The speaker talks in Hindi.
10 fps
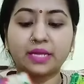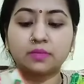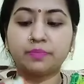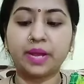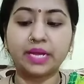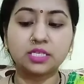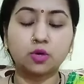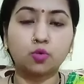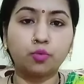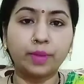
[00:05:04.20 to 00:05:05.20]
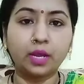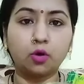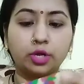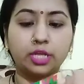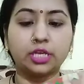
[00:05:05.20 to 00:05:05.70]
पहन पहन सकूँ मैं
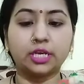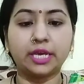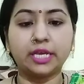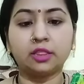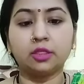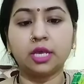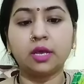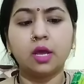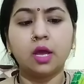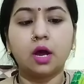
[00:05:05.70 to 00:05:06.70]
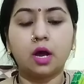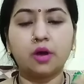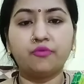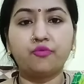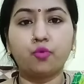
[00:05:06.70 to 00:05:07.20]
और ये देखिए इतनी
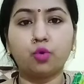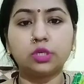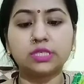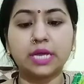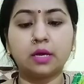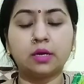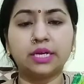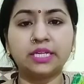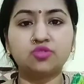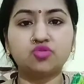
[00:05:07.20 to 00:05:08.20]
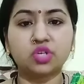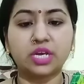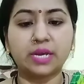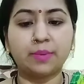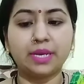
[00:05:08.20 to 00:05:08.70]
आ, फोर से, आ, इंच
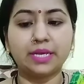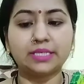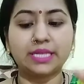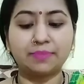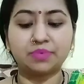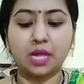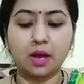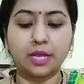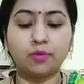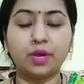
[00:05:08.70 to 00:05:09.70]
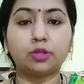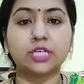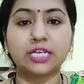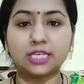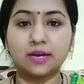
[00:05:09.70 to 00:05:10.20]
की मैंने स्लीव्स लगाई हुई
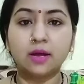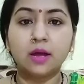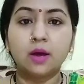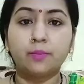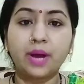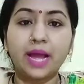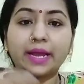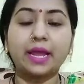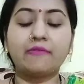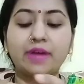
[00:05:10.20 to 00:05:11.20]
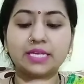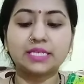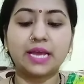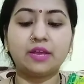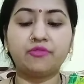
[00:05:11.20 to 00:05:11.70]
तो जैसा बैक है
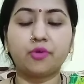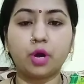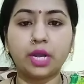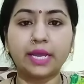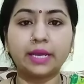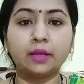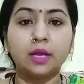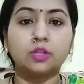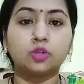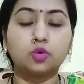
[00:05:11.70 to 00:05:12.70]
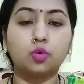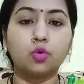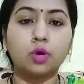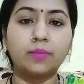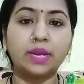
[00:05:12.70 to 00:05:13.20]
वैसा ही फ्रंट है तो
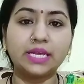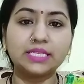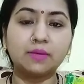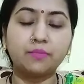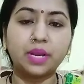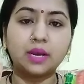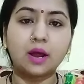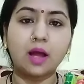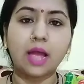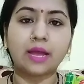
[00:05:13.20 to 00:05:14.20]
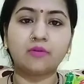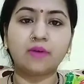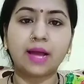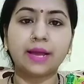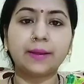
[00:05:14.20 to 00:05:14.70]
दोनों के मैंने सिंपल रखाया
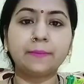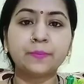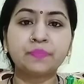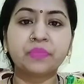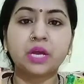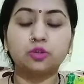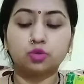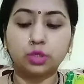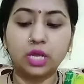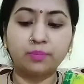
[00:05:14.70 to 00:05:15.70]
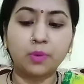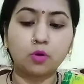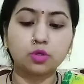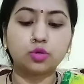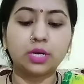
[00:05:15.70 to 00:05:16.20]
हुआ है तो ये
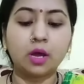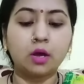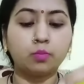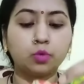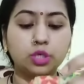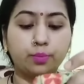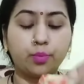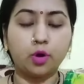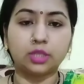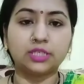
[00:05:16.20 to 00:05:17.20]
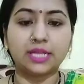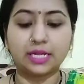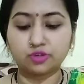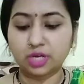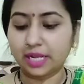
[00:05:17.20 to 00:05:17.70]
ब्लाउज जो है ना मुझे बहुत
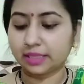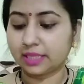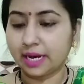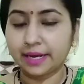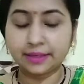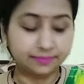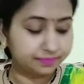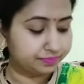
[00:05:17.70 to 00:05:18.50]
ज़्यादा अच्छा लगता है